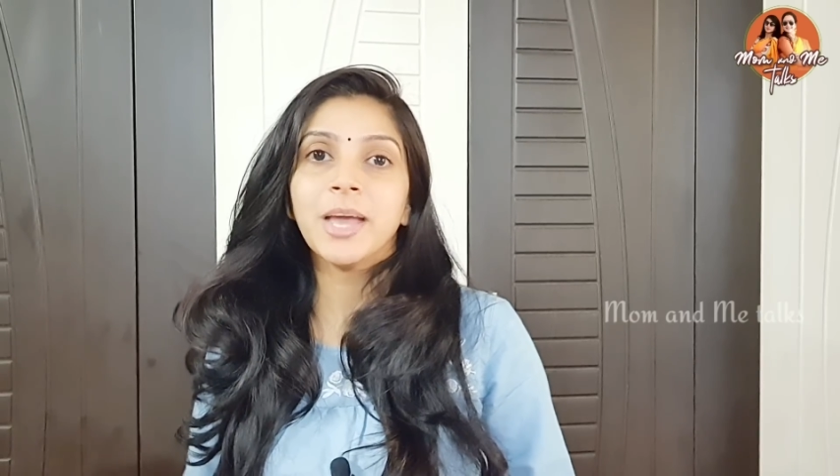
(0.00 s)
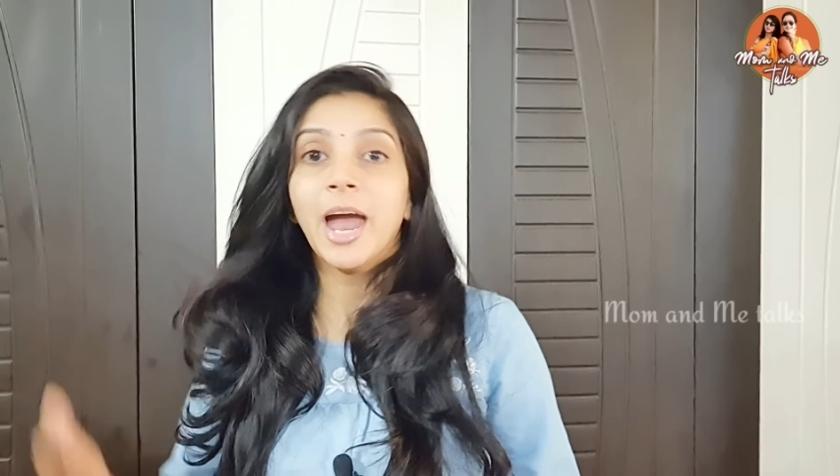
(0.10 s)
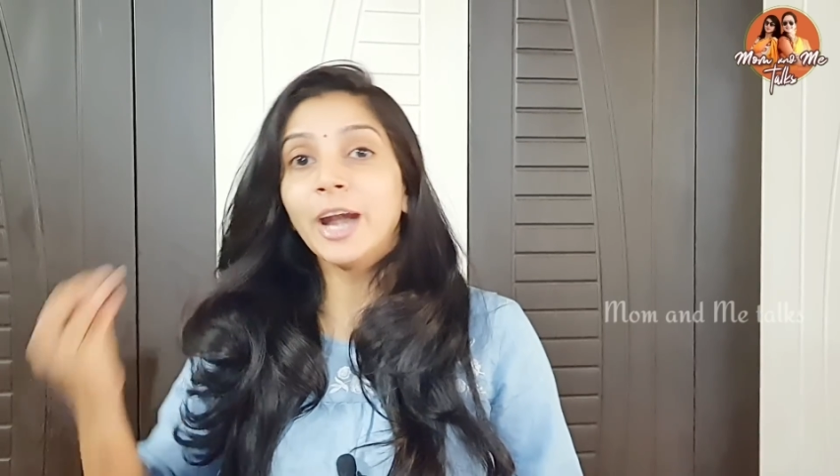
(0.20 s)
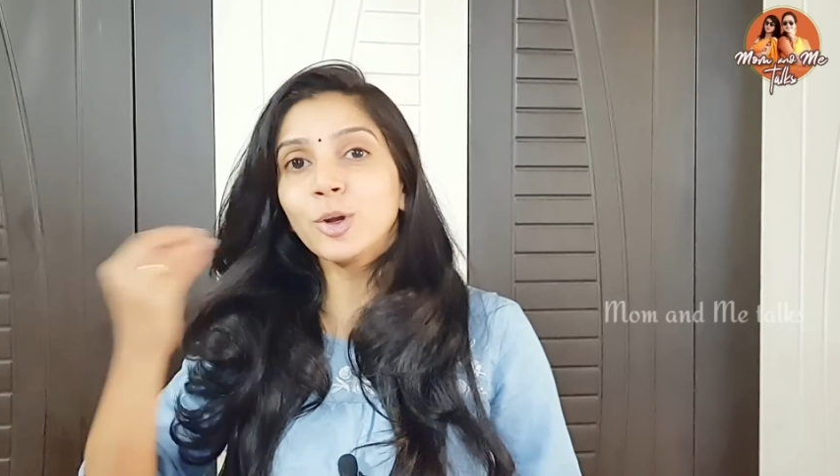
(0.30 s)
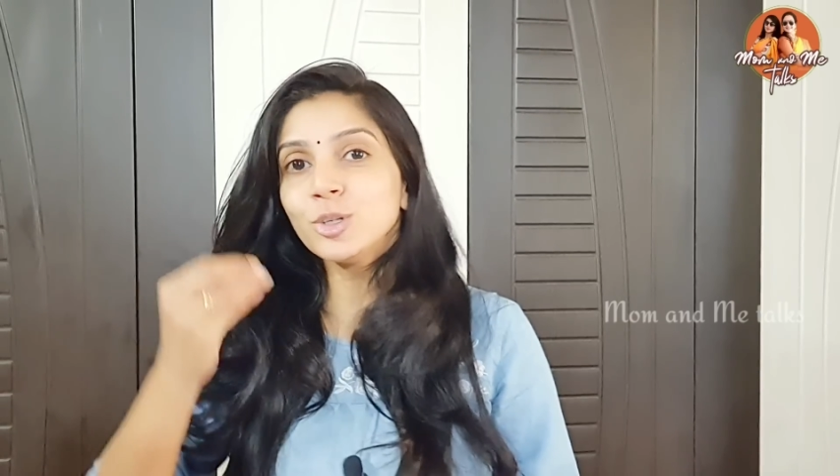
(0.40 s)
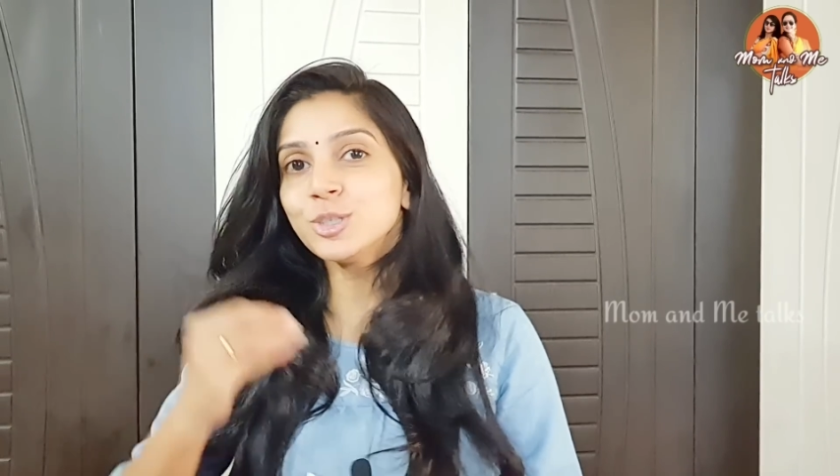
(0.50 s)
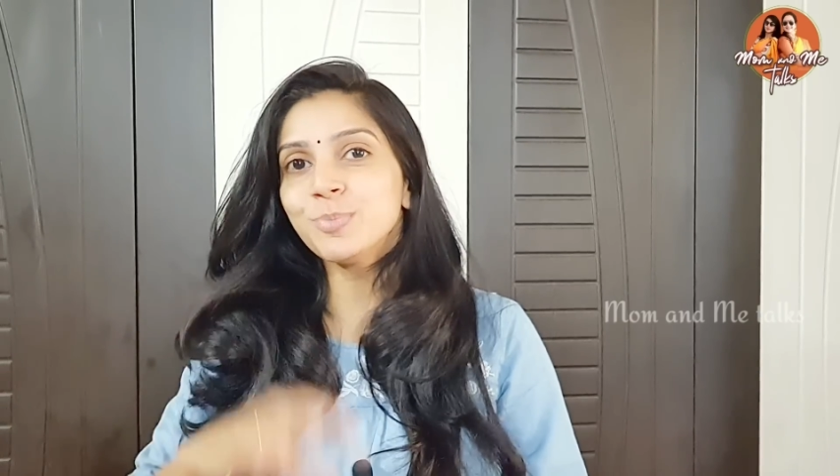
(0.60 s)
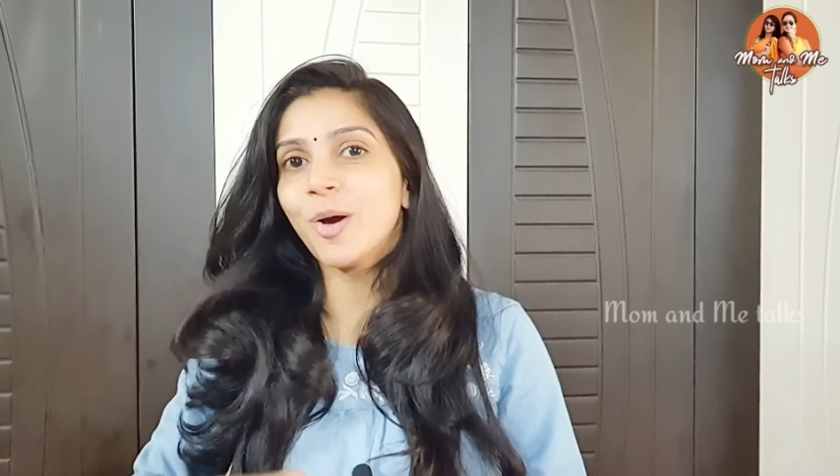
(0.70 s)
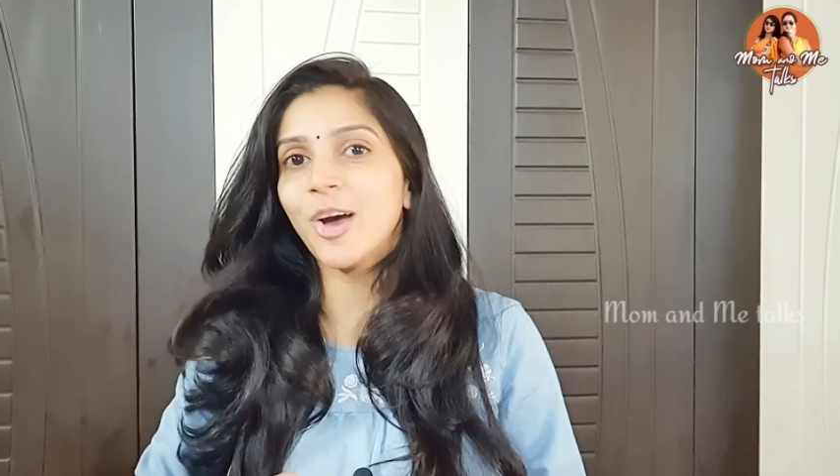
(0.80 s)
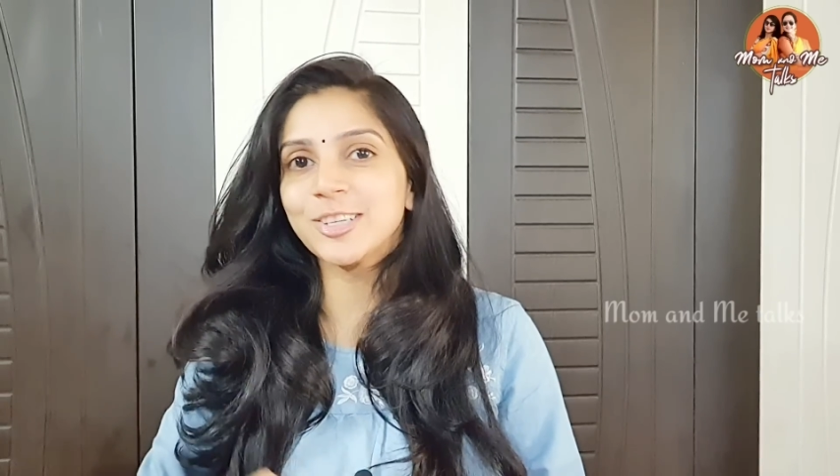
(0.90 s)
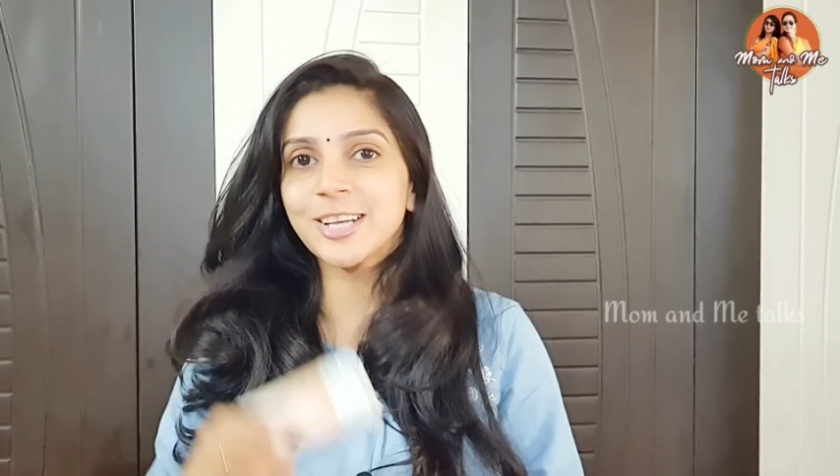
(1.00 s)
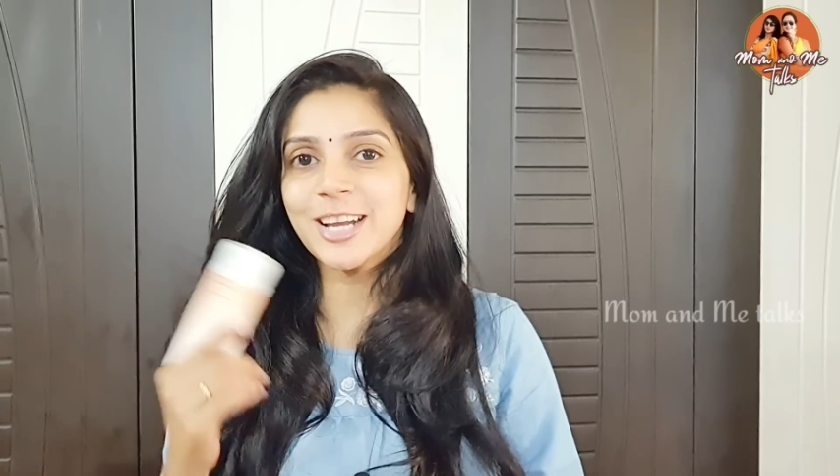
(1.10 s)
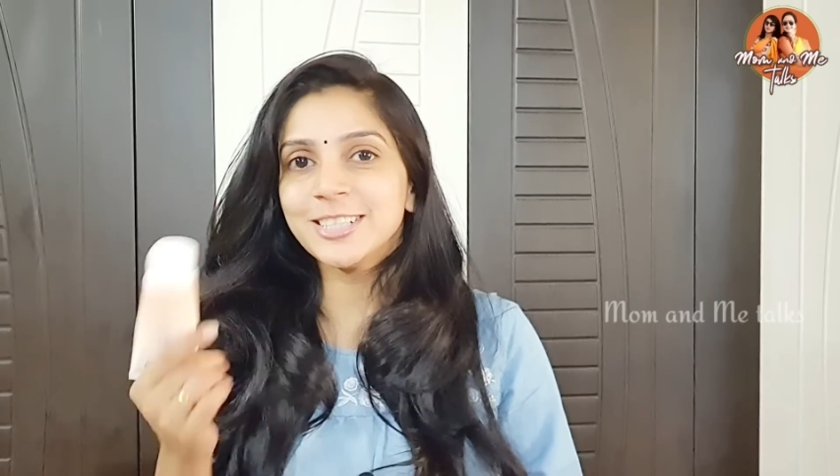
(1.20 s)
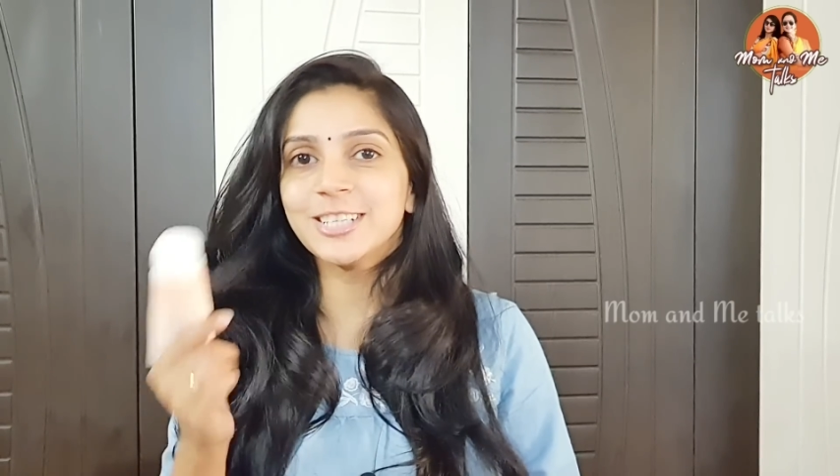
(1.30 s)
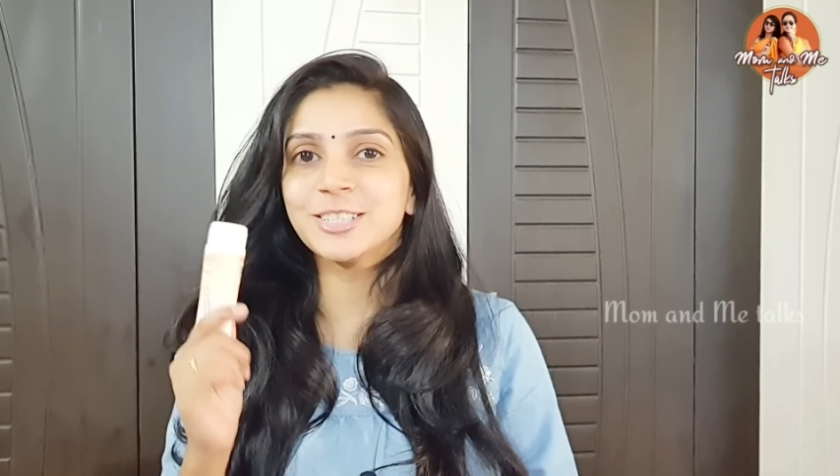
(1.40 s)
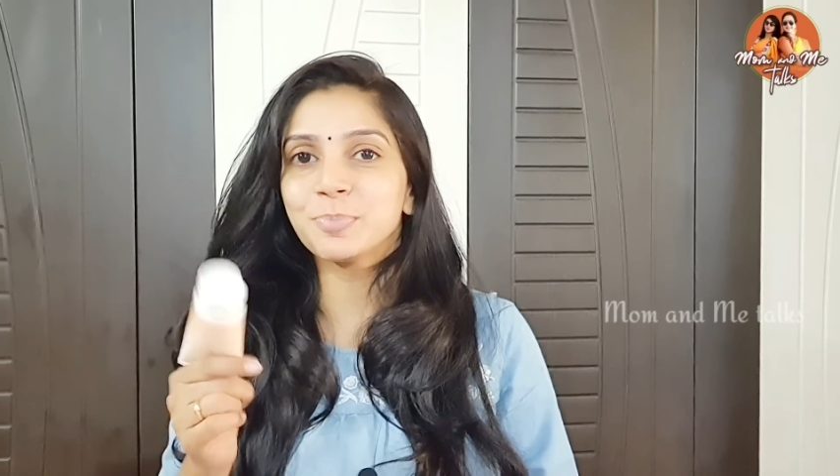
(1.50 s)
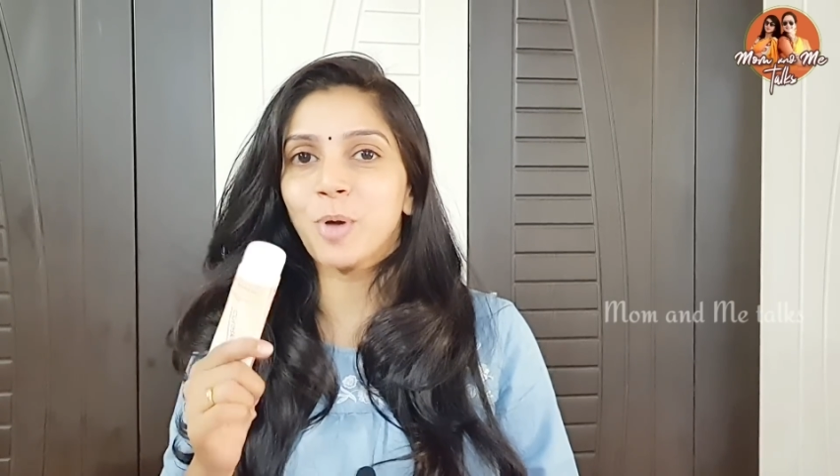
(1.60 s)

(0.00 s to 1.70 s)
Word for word: అండ్ కొంచెం మాయిశ్చరైజేషన్